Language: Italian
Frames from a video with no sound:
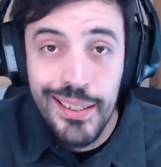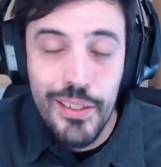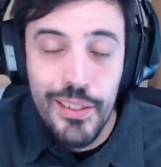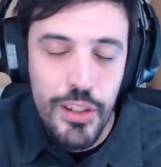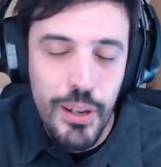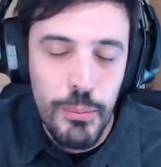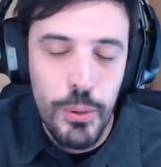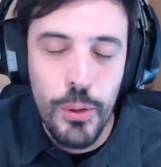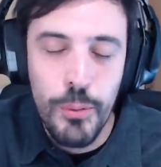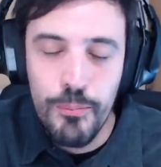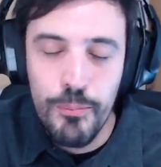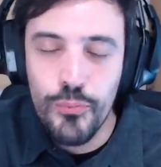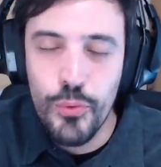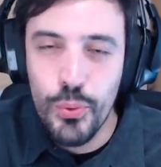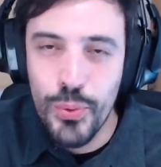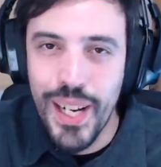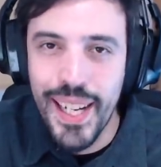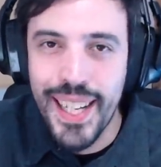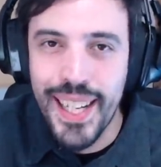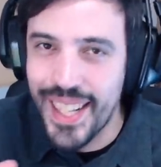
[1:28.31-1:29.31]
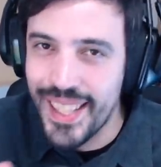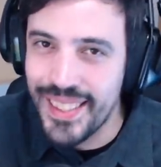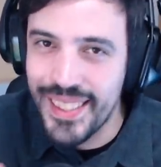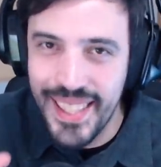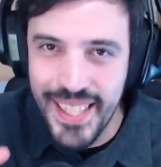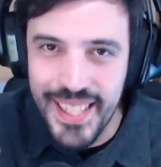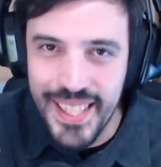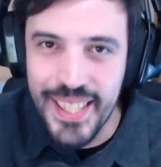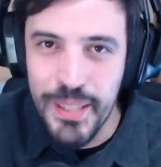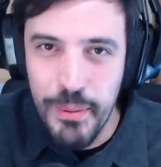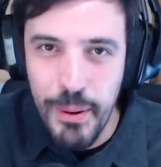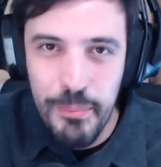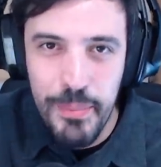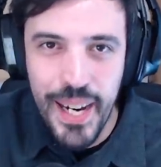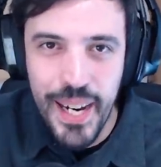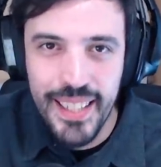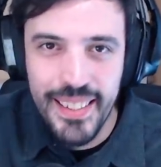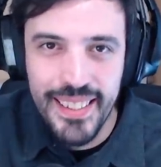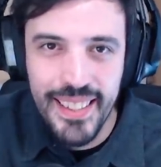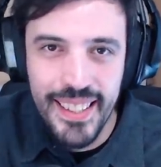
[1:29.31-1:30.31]
diciamo una grandissima
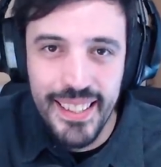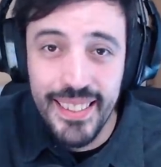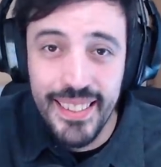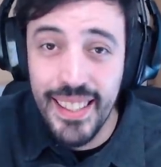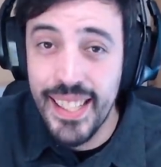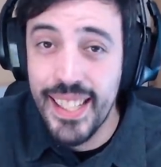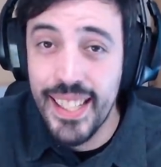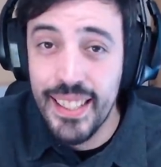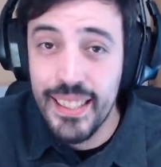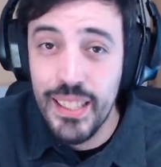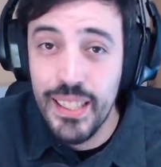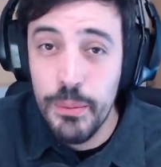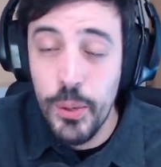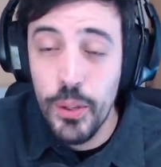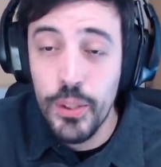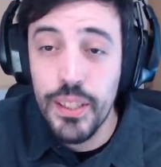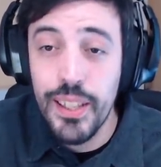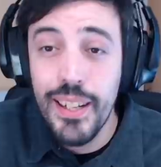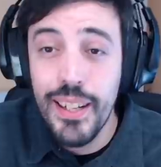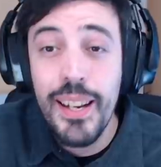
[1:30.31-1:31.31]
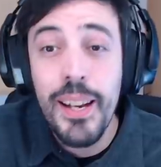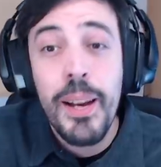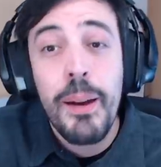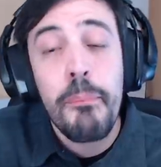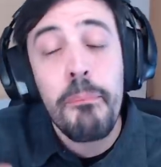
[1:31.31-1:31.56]
parte delle carte modern,